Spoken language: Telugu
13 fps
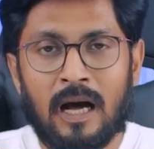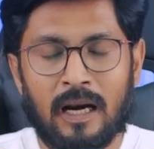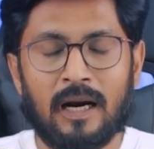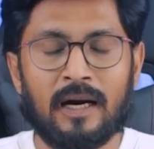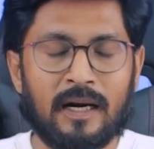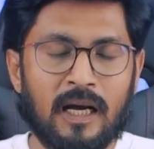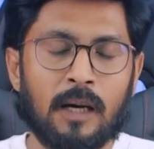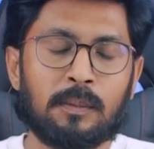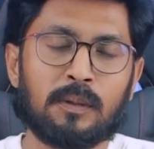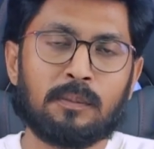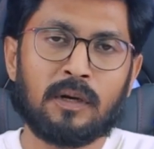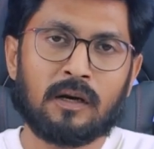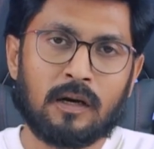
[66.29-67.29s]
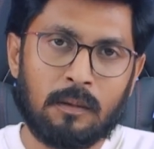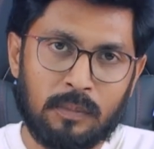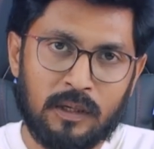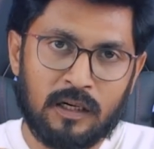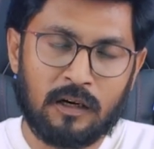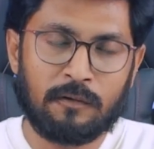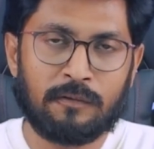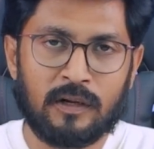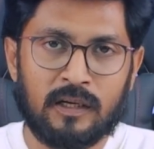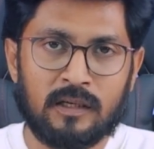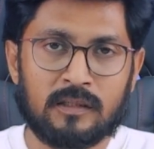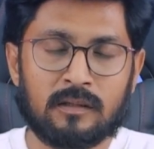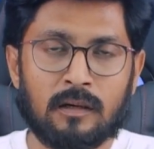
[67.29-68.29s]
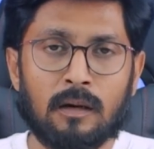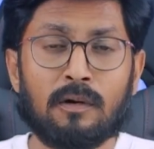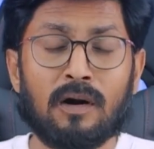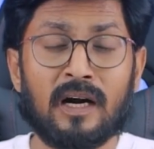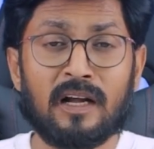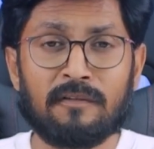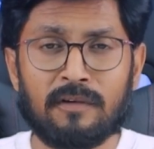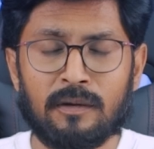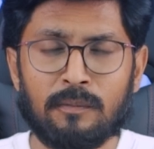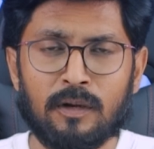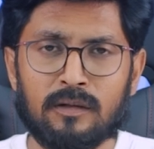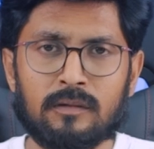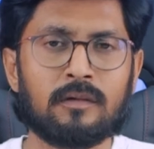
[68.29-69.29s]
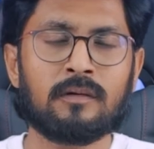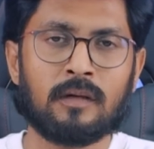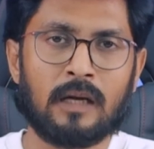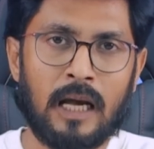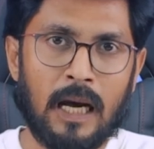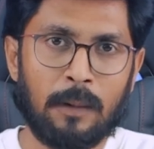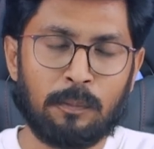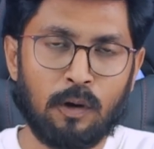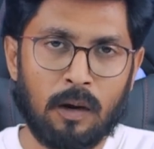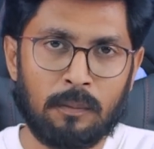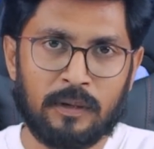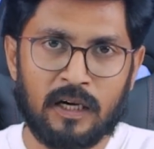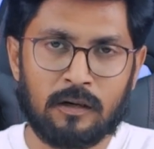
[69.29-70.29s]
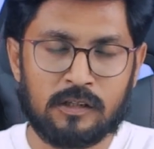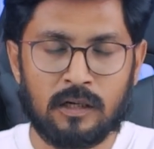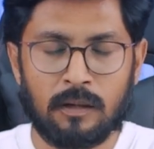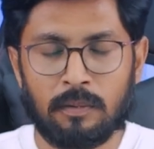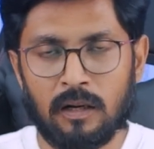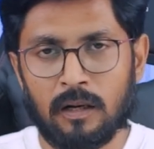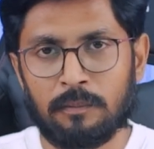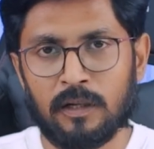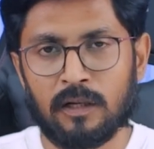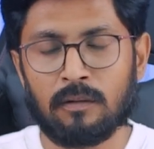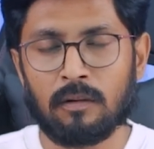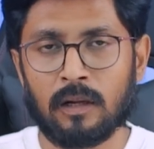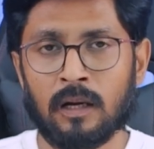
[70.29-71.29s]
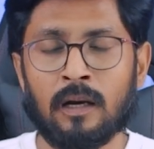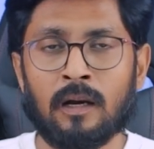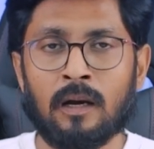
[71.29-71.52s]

అలాంటి యాప్ని మనం కంప్లీట్గా ఫ్రీ ఇస్తున్నాము అండ్ ఎవ్రీ మంత్ యాప్లో అప్డేట్ వచ్చినప్పుడల్లా మీకు కూడా